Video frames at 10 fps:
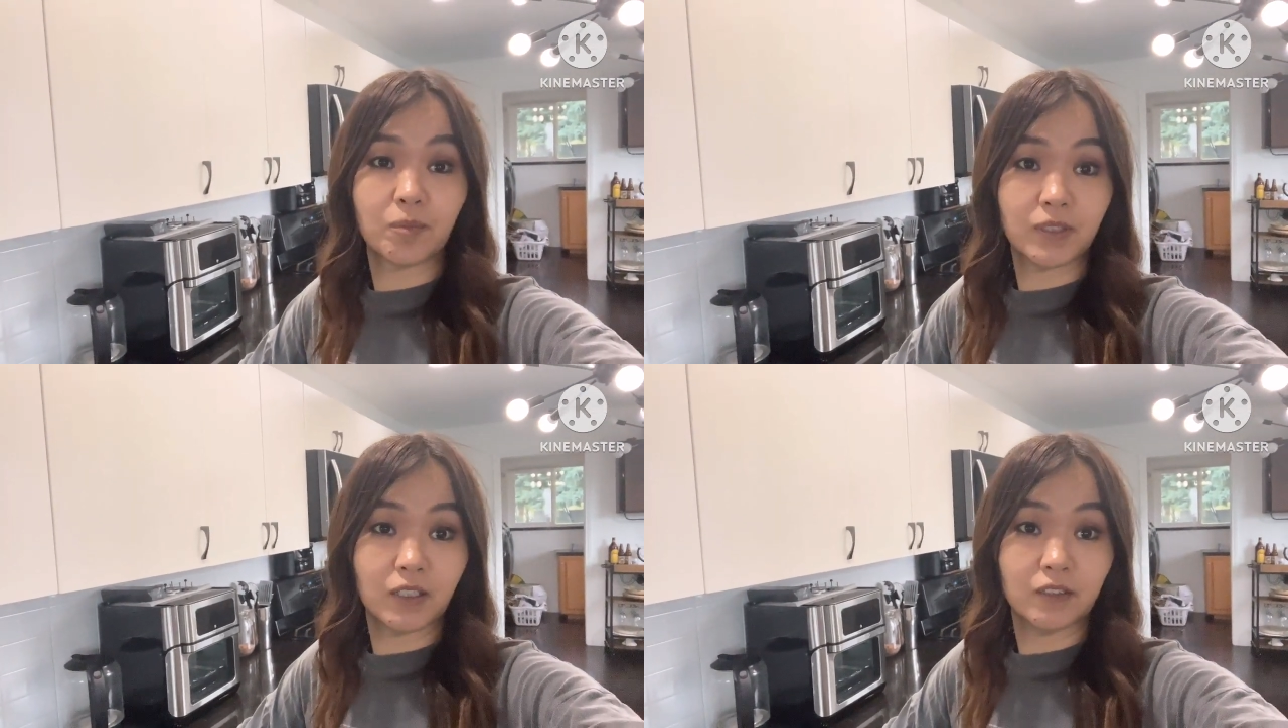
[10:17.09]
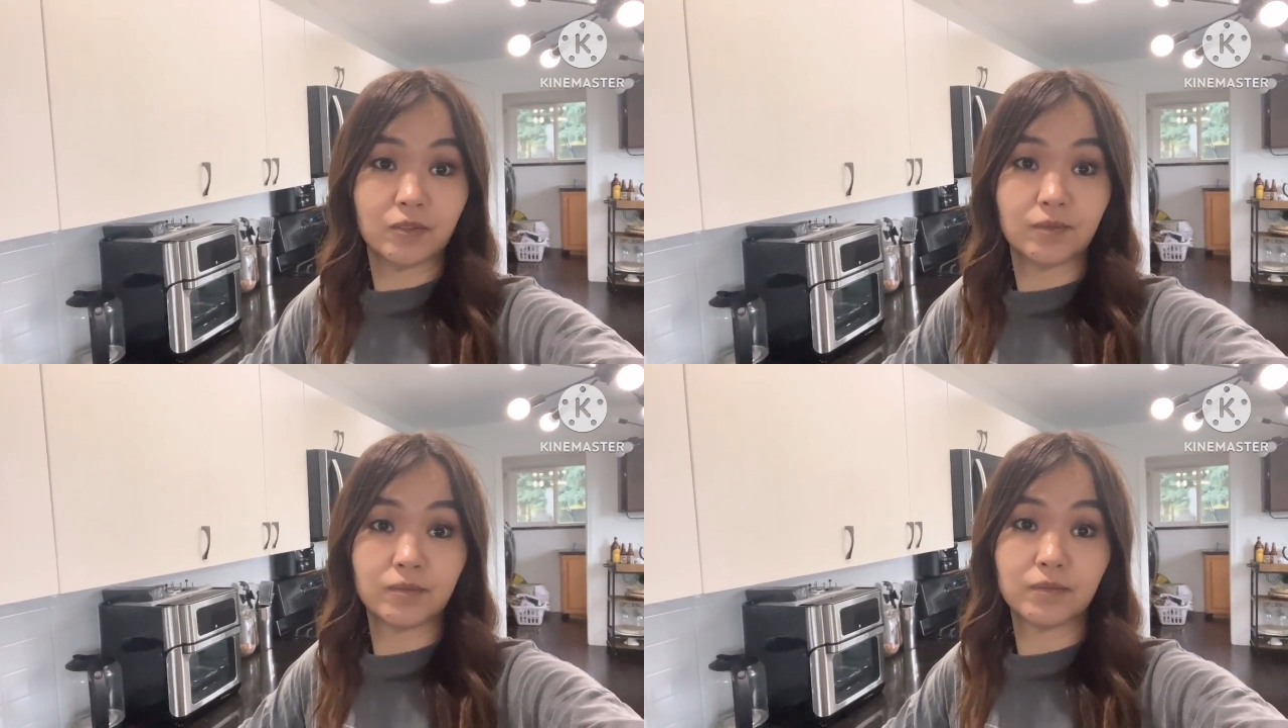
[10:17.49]
бы
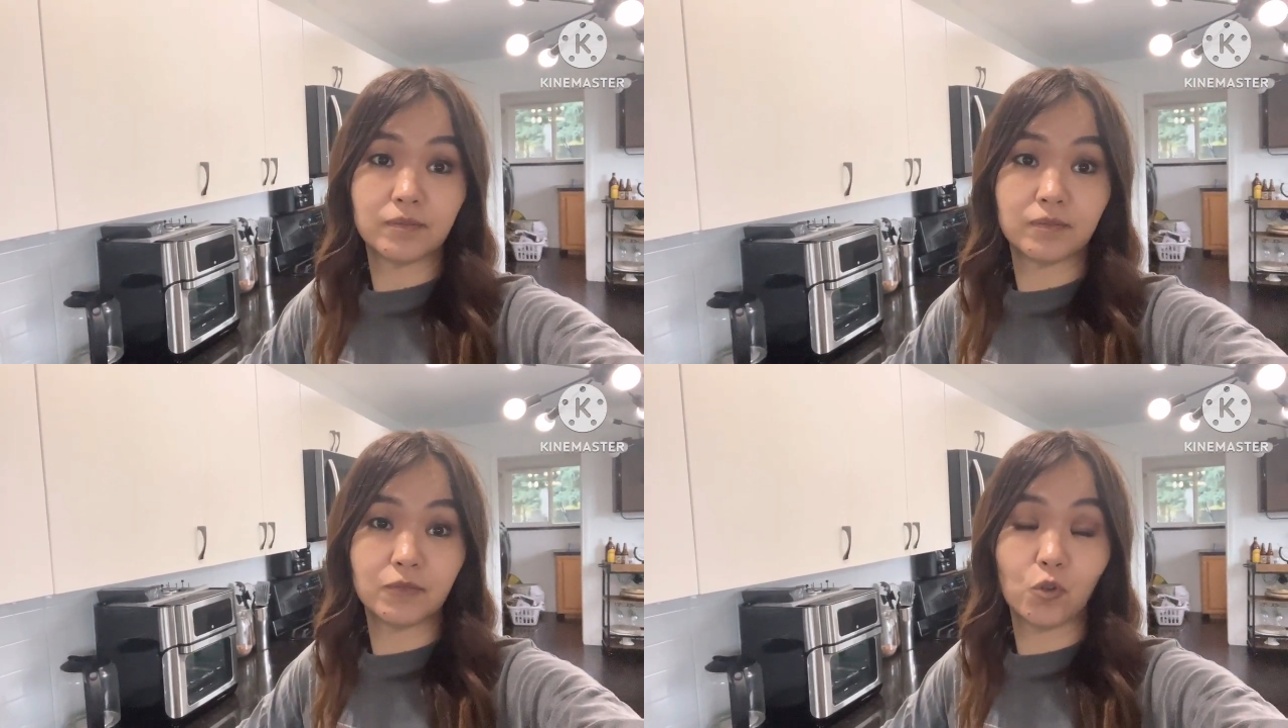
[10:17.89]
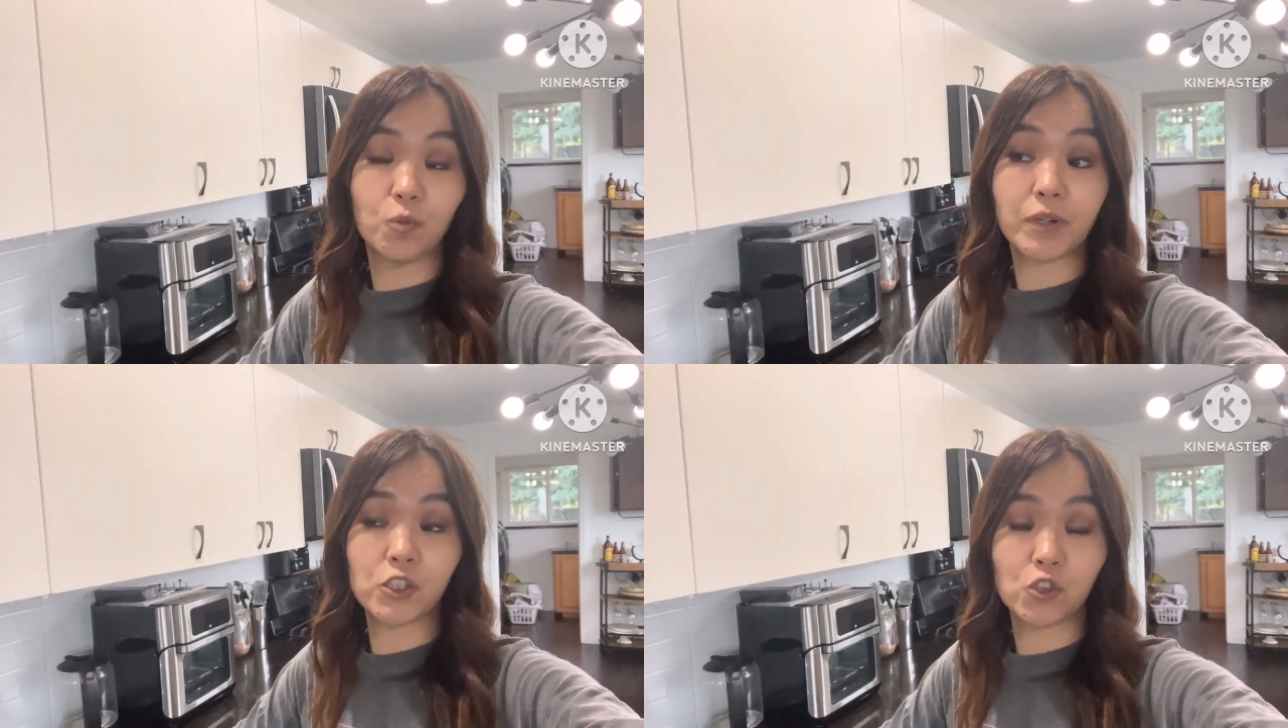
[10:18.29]

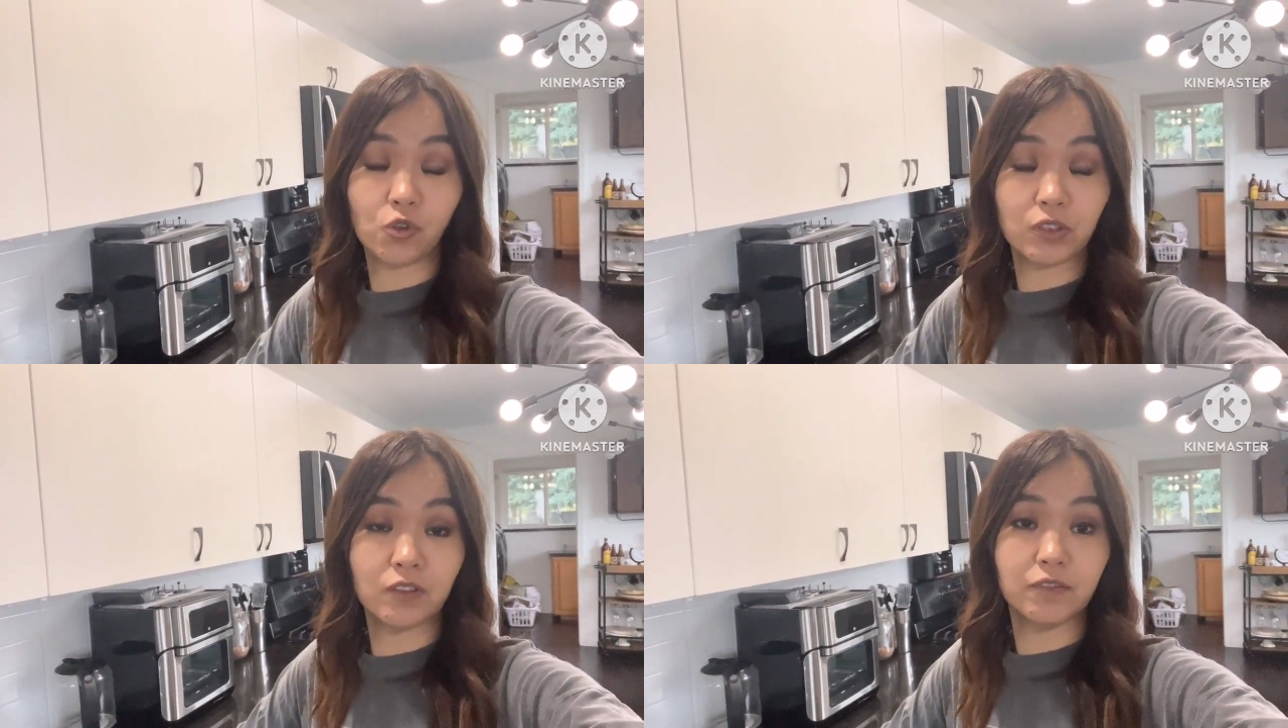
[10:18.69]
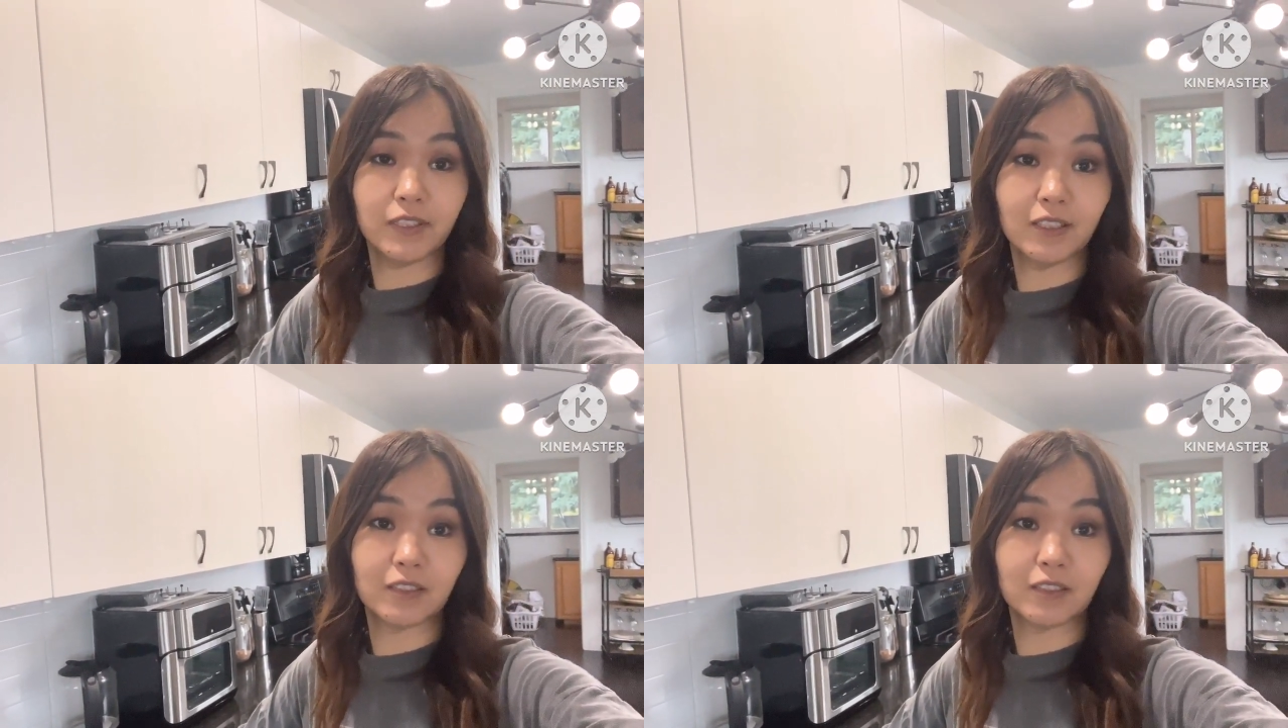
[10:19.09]
упрощенный вид